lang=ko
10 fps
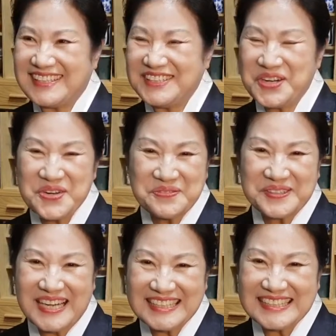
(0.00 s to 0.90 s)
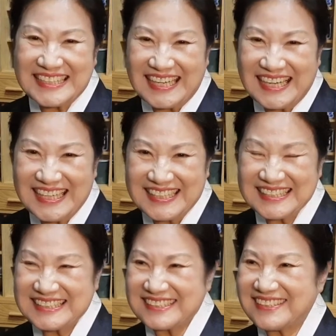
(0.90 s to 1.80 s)
영업을 하니까, 예.
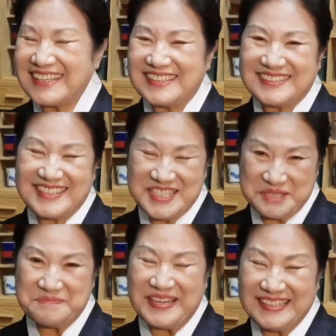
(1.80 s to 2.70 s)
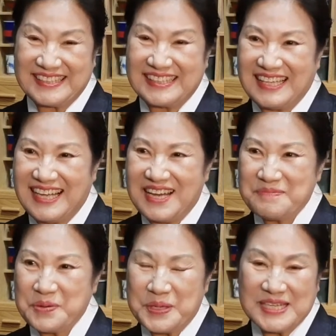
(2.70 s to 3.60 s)
그렇게는 있지만, 네.
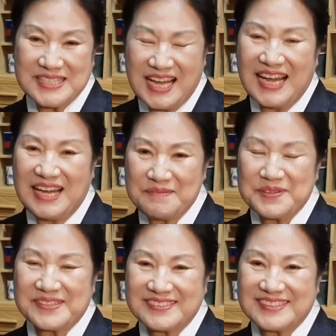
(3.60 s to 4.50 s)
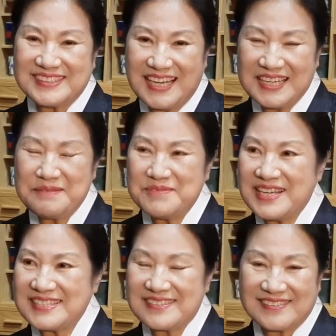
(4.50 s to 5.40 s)
본래 차 하면은
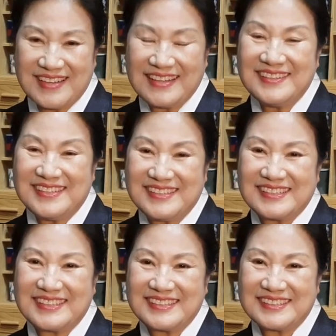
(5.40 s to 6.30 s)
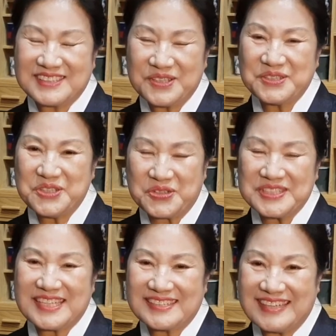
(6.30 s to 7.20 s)
차나무에서 딴, 어. 서
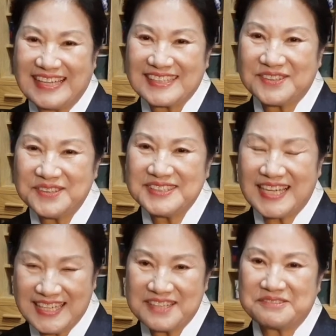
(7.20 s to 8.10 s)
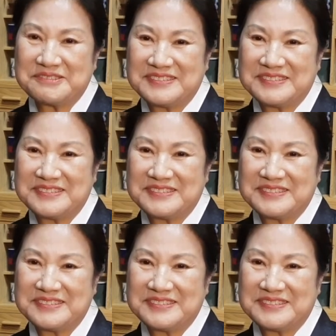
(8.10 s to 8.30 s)
정제를 한 걸 차라고.